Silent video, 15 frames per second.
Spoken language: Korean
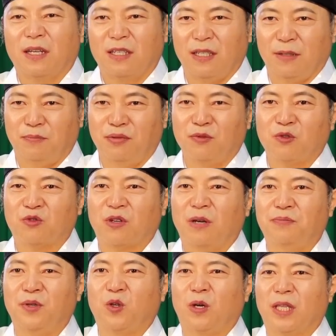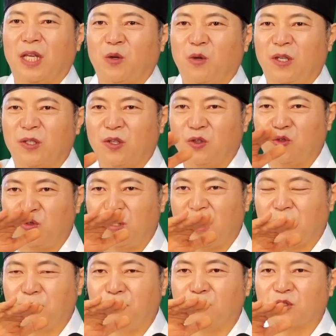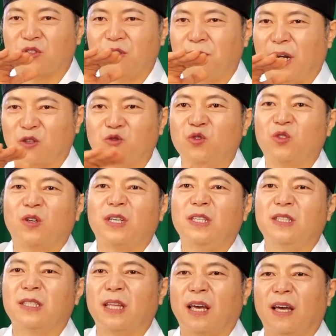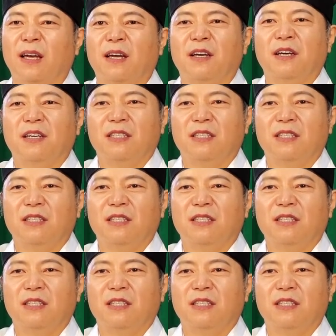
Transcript: 그 풍수가 필요하다고 해서 주택 풍수를 봐준 적이 있는데